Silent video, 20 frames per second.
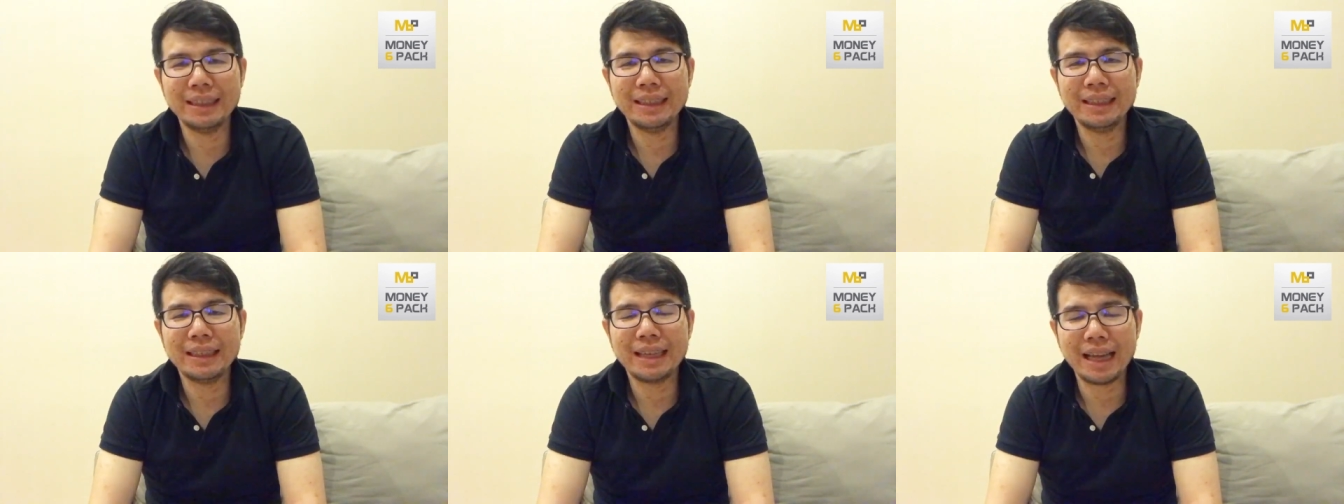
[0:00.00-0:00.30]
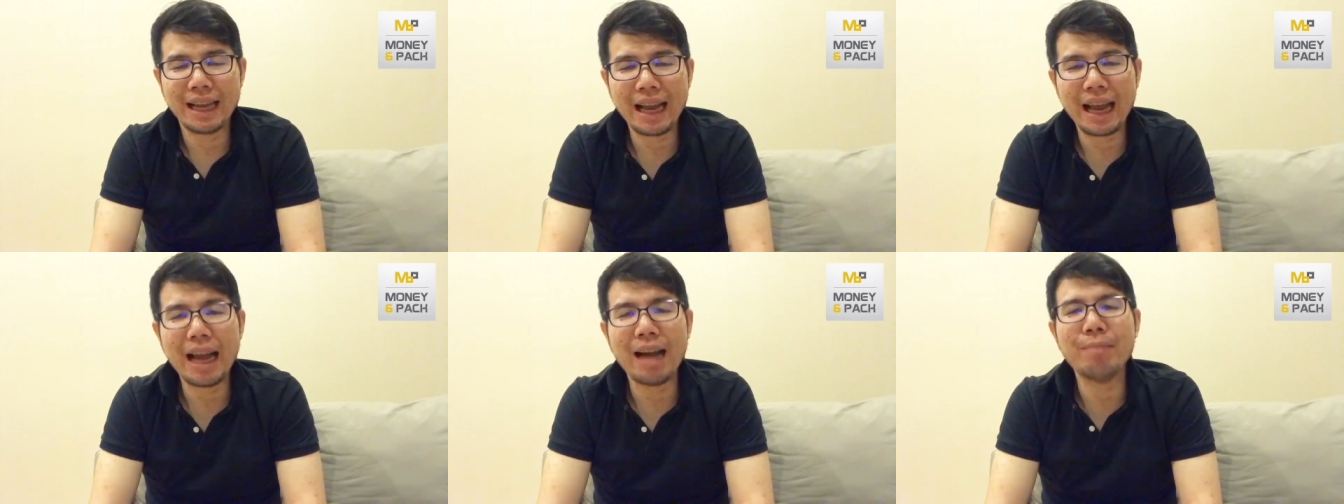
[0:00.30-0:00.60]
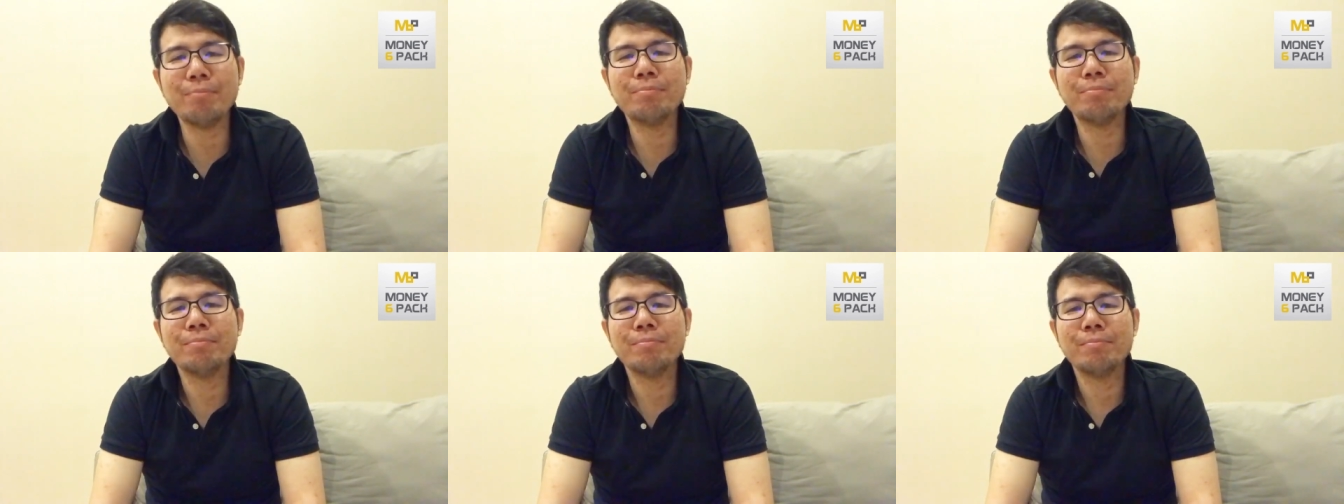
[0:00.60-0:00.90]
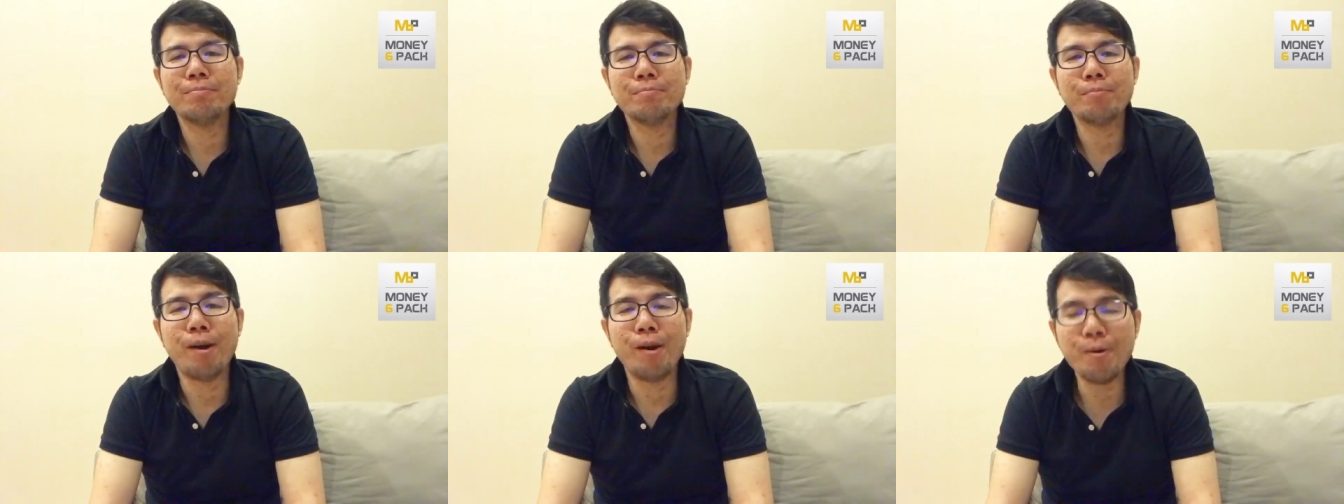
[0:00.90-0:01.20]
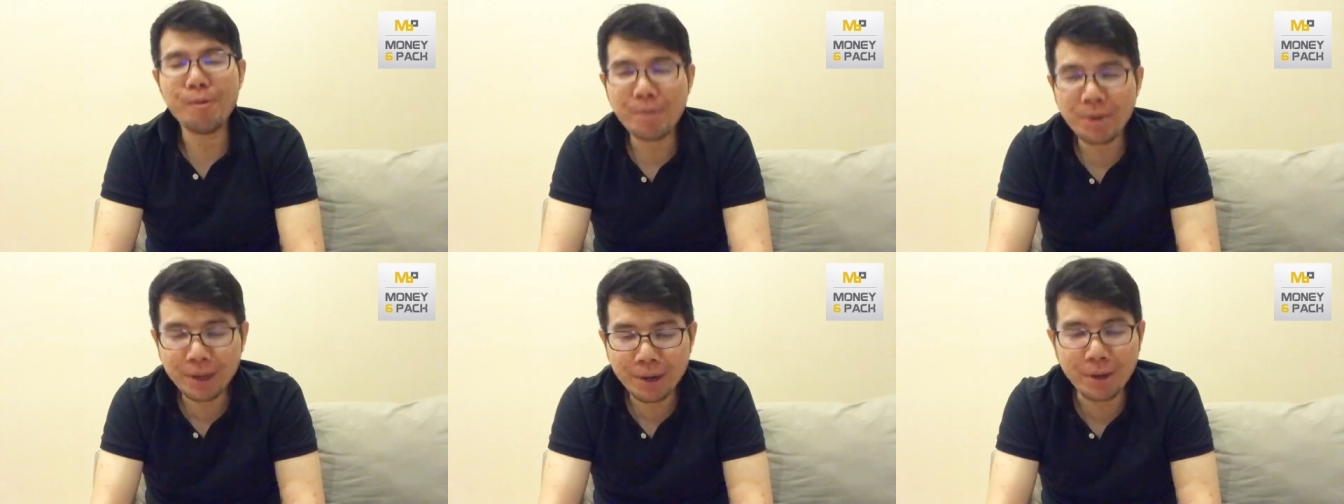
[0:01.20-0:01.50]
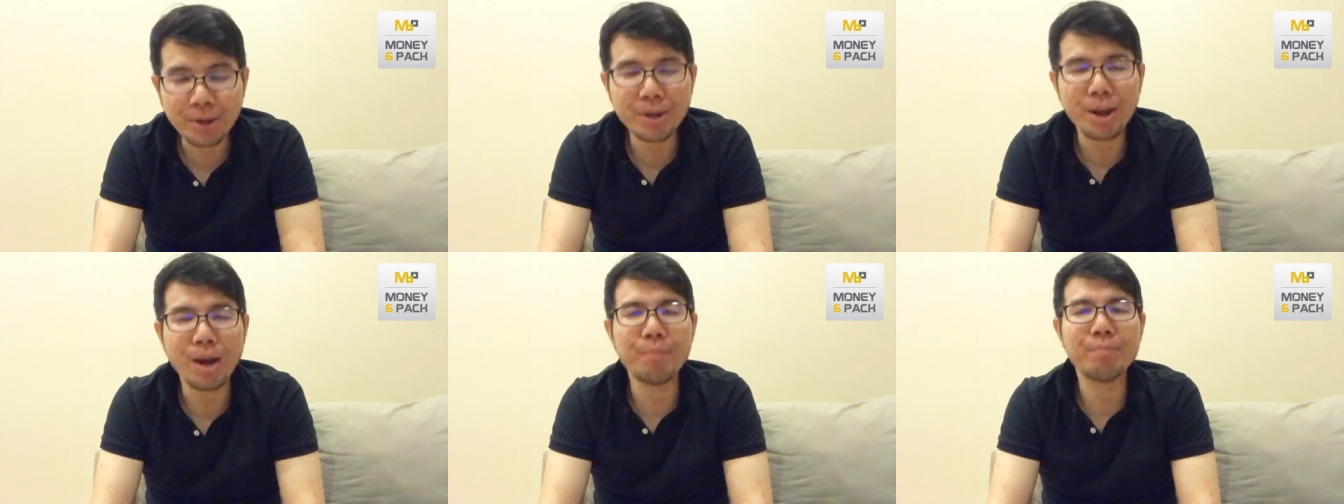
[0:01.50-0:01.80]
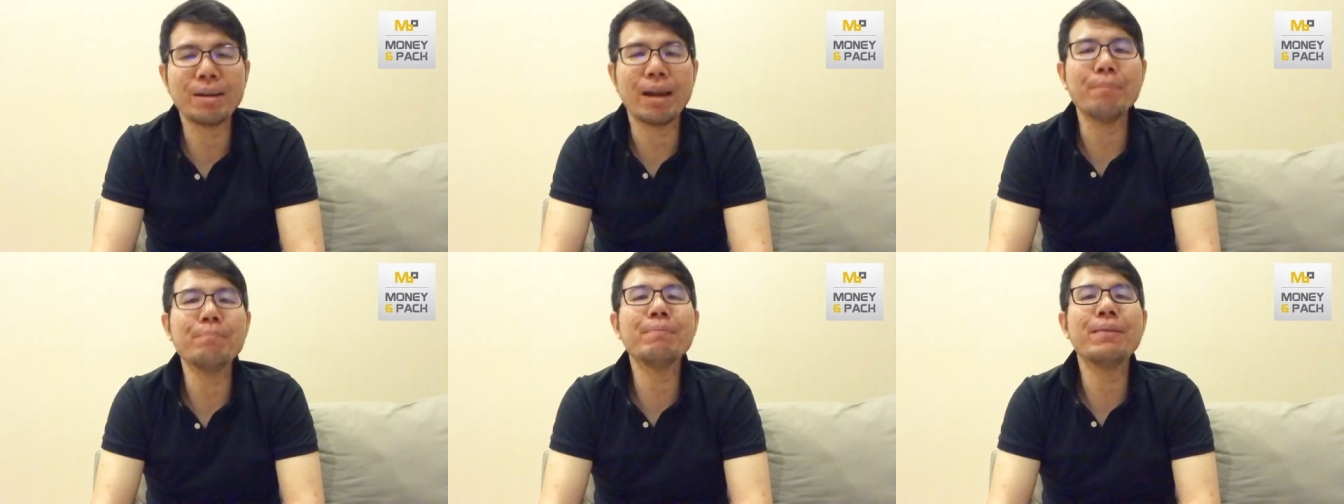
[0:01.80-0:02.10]
นะครับเพราะคุณต้องยอม
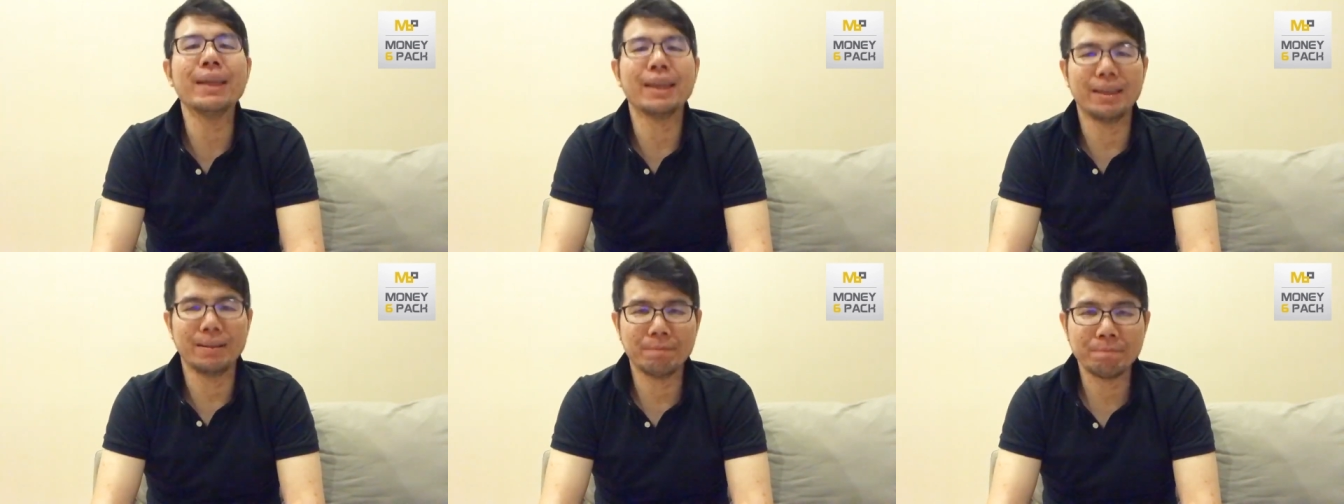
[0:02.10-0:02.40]
รับผิด